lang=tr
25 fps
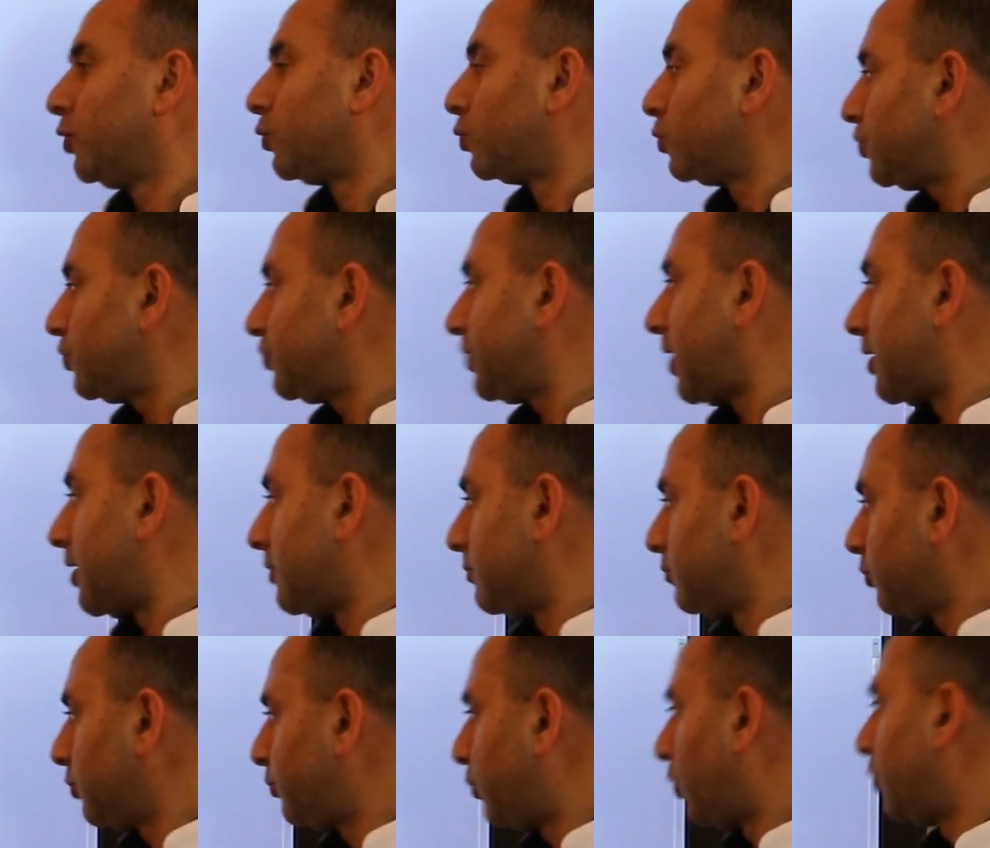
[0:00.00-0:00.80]

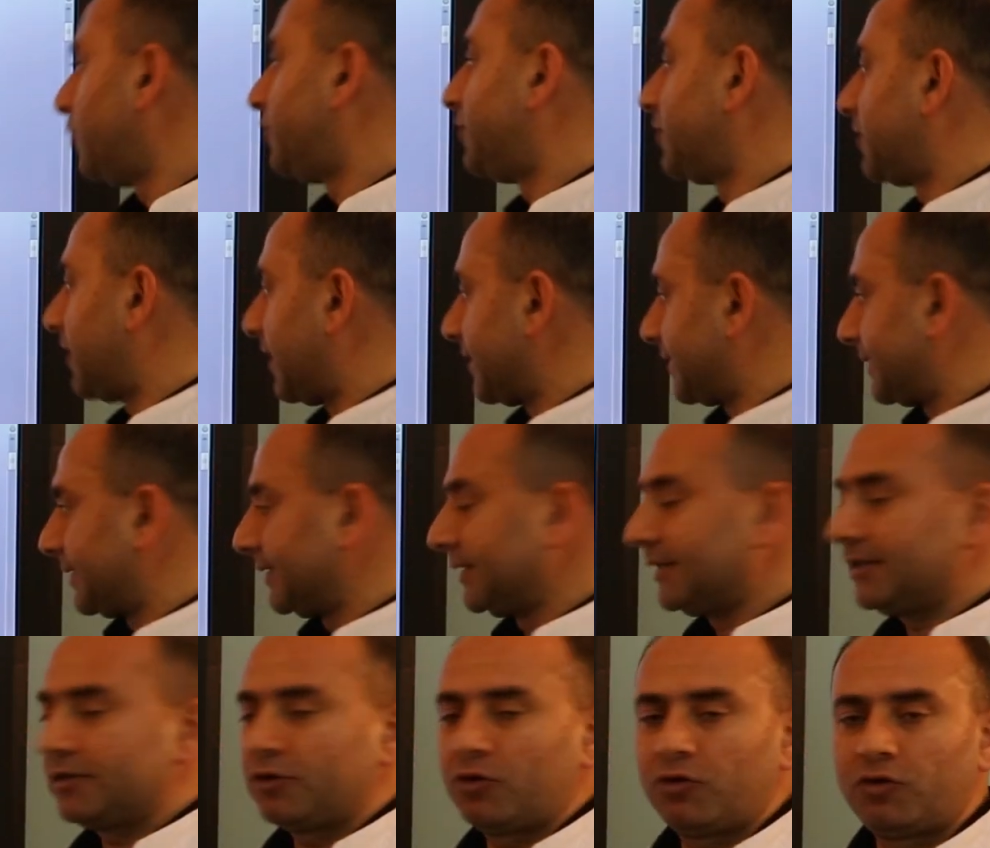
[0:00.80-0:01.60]
Rusların bu
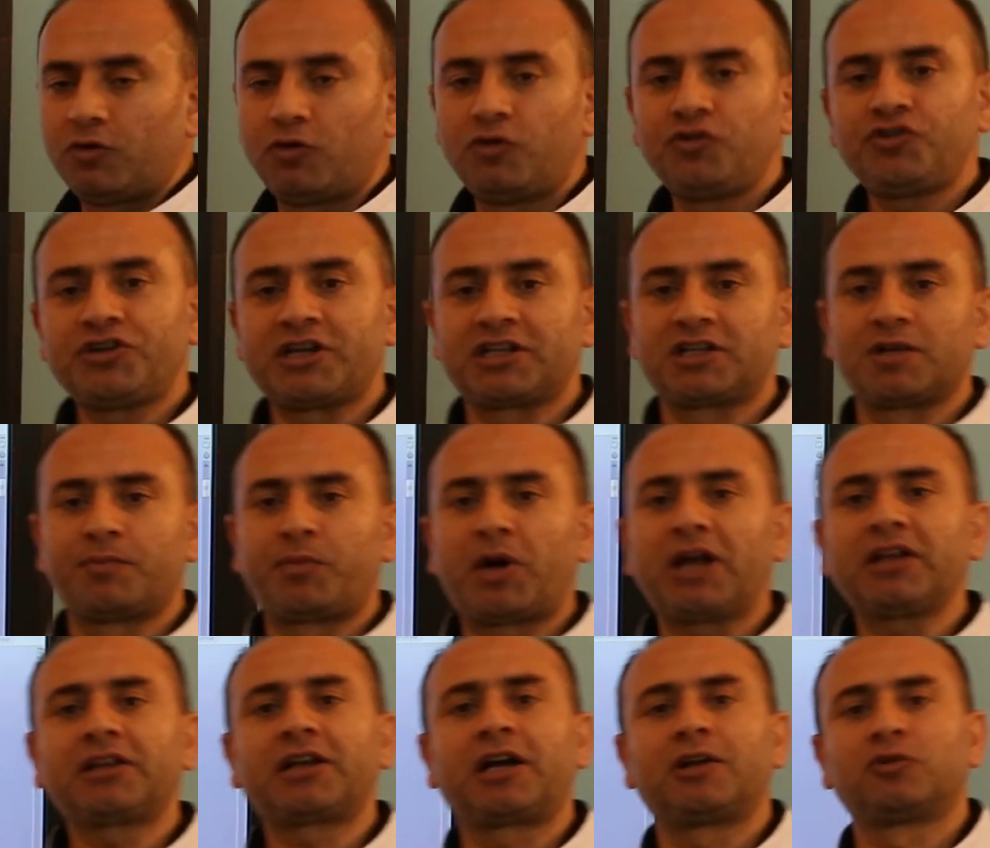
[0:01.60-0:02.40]
politikası öncelikle
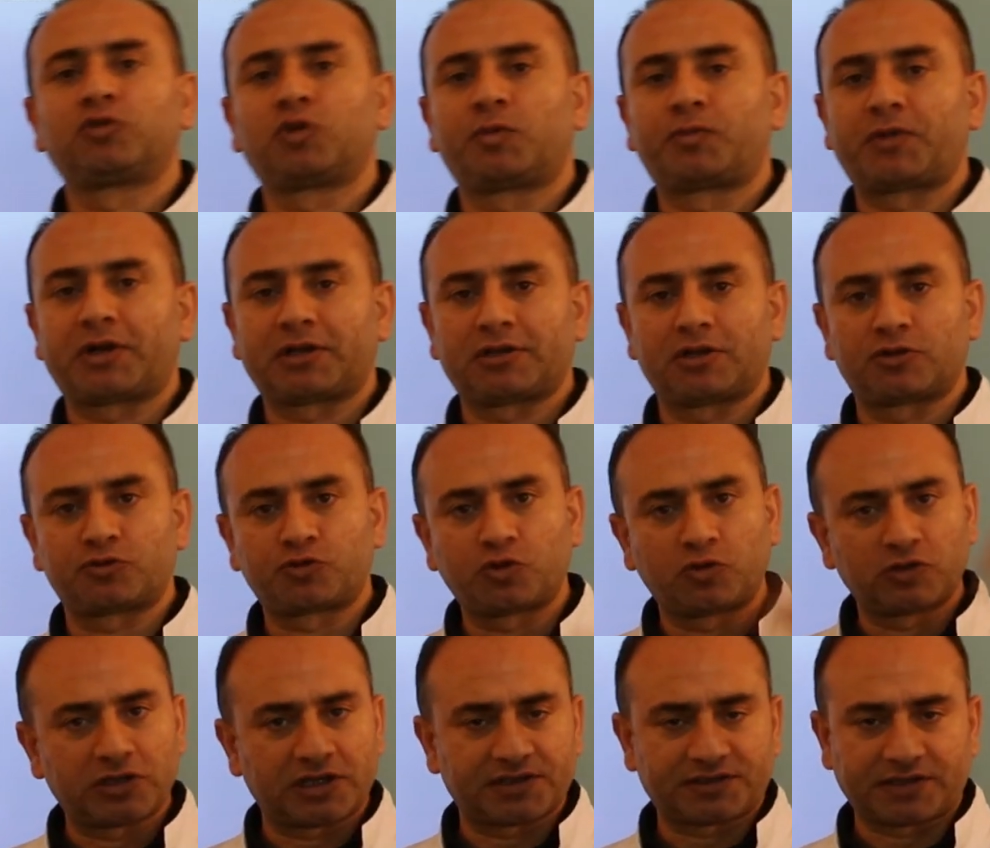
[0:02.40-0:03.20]
Balkan topraklarının
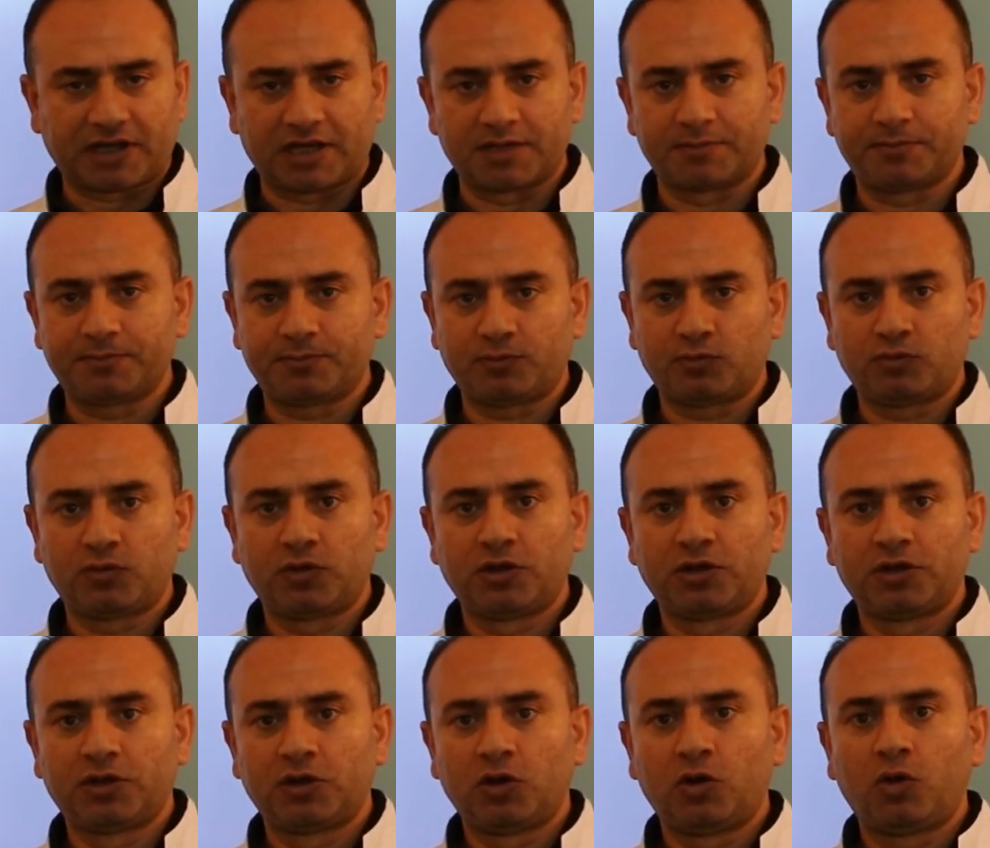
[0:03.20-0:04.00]
çoğuna sahip
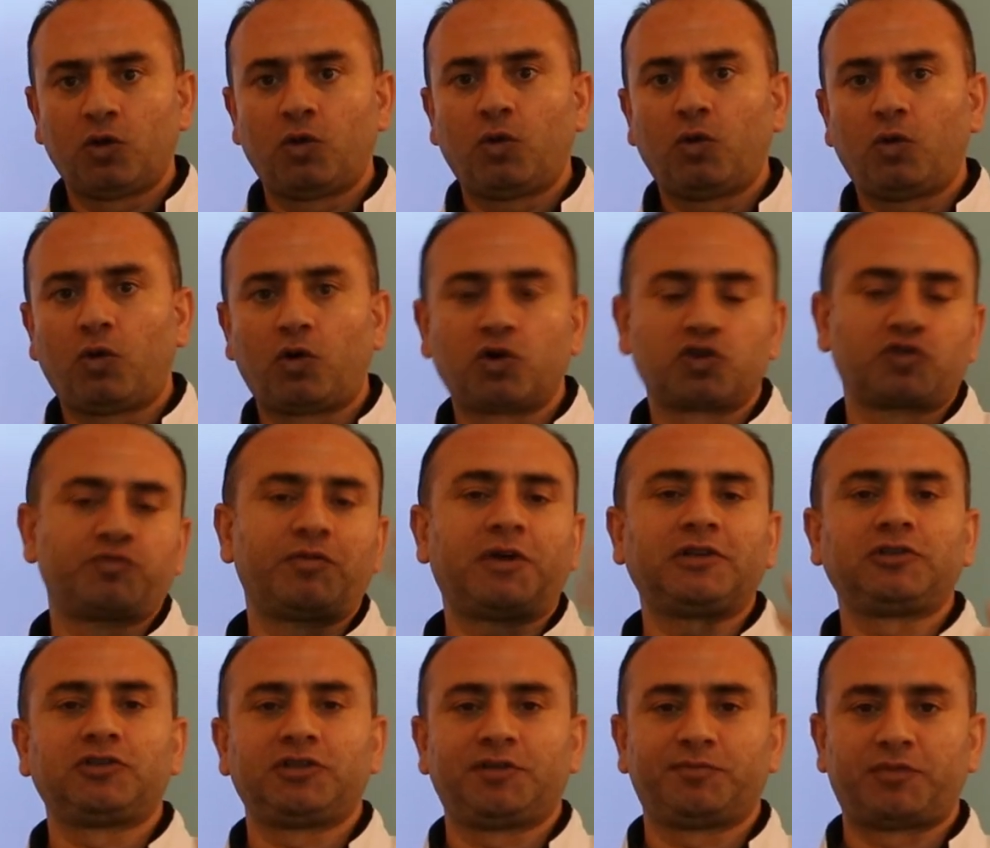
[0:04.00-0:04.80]

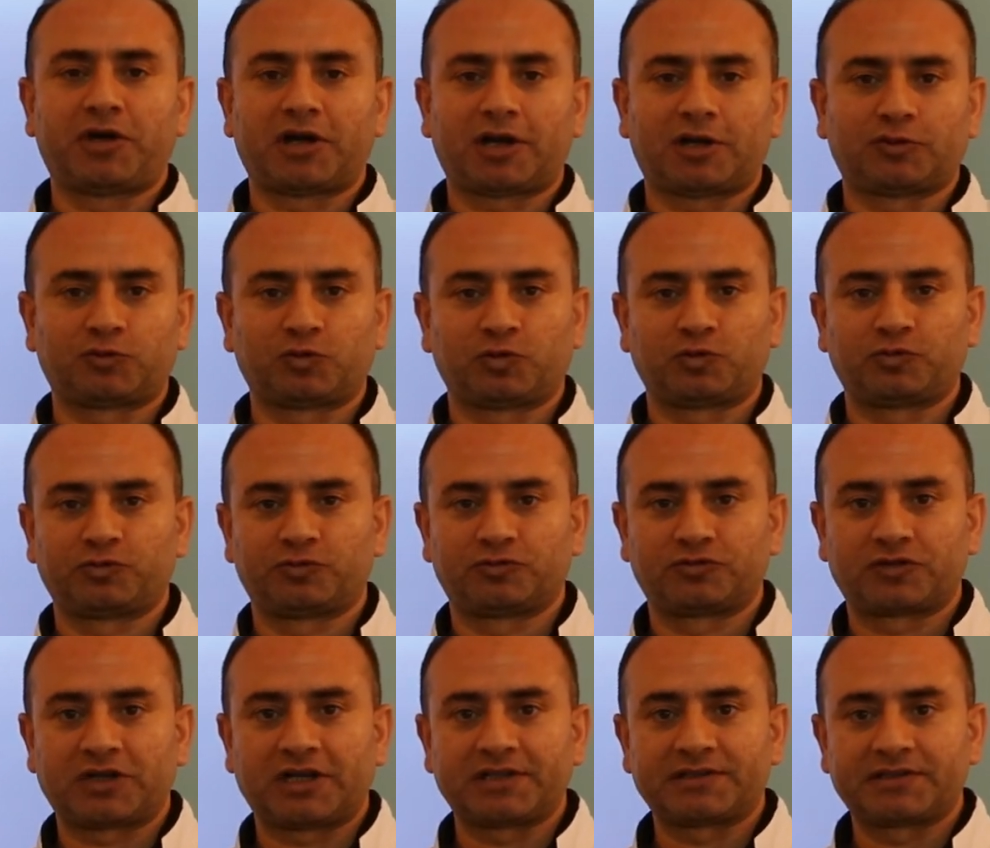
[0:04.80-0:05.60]
Osmanlı
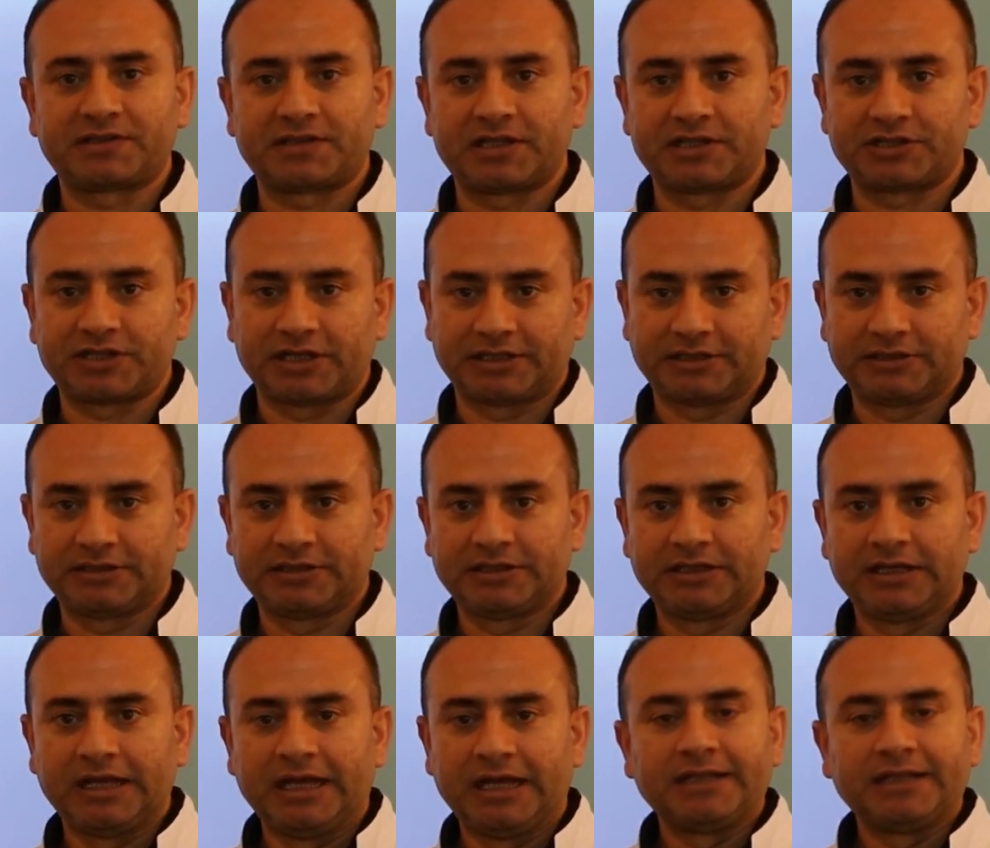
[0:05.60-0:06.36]
İmparatorluğunu rahatsız edecek.